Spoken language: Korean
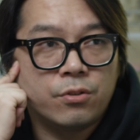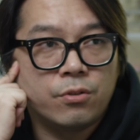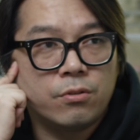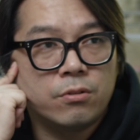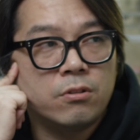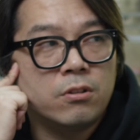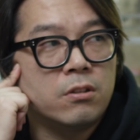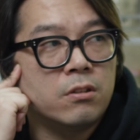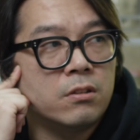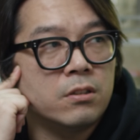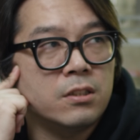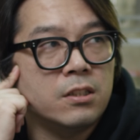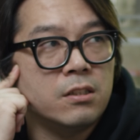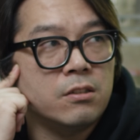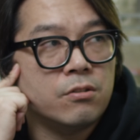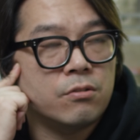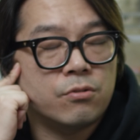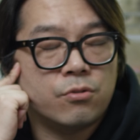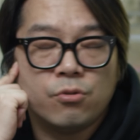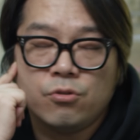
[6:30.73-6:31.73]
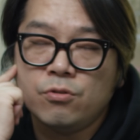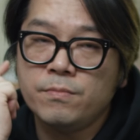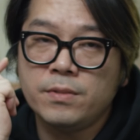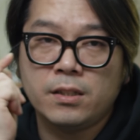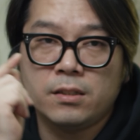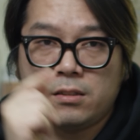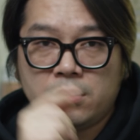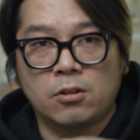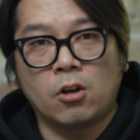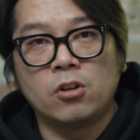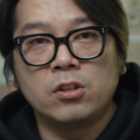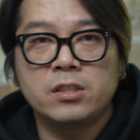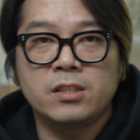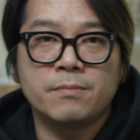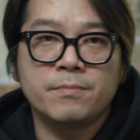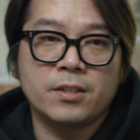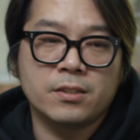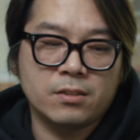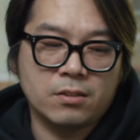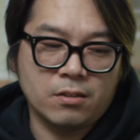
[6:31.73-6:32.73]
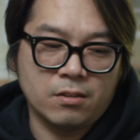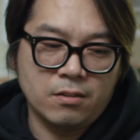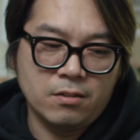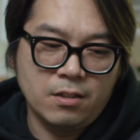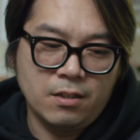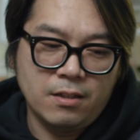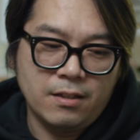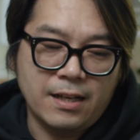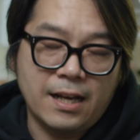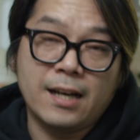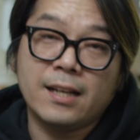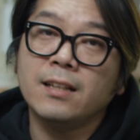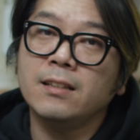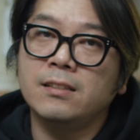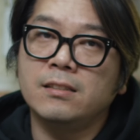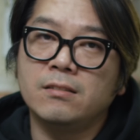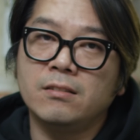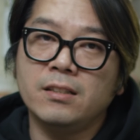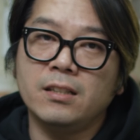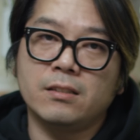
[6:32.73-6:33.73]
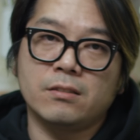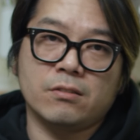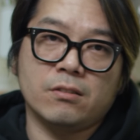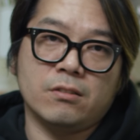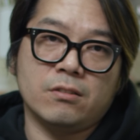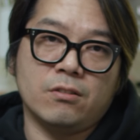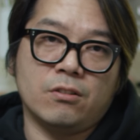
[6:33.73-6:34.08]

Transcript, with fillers: 용어를 조금이라도 덜 쓰면서 알아들어야죠.